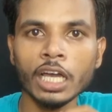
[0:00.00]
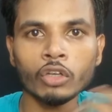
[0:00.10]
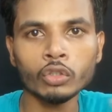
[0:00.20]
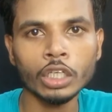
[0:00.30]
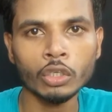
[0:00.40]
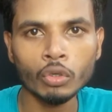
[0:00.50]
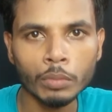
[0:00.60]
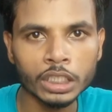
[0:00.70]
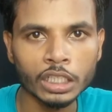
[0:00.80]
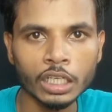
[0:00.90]
आगे देखने को
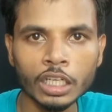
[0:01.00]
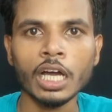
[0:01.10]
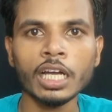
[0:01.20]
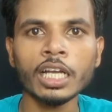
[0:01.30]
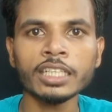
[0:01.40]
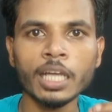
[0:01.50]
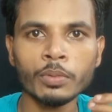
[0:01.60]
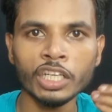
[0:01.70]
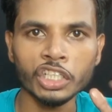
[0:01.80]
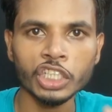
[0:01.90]
मिल सकेंगी अगर गैस
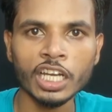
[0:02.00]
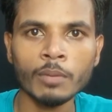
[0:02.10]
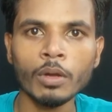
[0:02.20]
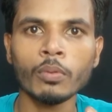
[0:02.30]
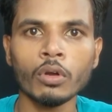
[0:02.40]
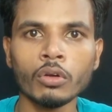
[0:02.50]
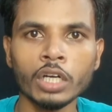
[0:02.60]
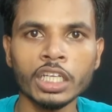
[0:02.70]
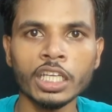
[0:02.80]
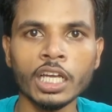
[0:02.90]
आपने इंस्टाग्राम पर फॉलो
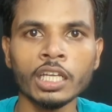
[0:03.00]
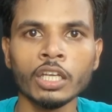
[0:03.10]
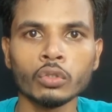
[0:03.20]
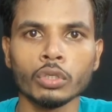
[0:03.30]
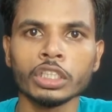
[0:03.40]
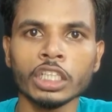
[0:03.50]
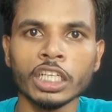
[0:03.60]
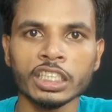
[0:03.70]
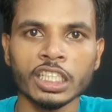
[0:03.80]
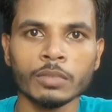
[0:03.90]
नहीं किया है तो नीचे
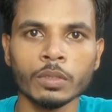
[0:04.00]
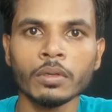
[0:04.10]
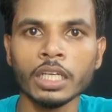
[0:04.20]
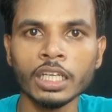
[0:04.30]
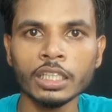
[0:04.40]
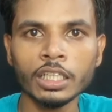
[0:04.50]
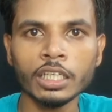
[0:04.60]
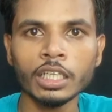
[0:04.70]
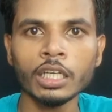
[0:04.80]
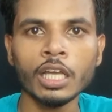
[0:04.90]
डिस्क्रिप्शन में लिंक दी
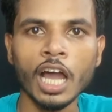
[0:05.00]
गई है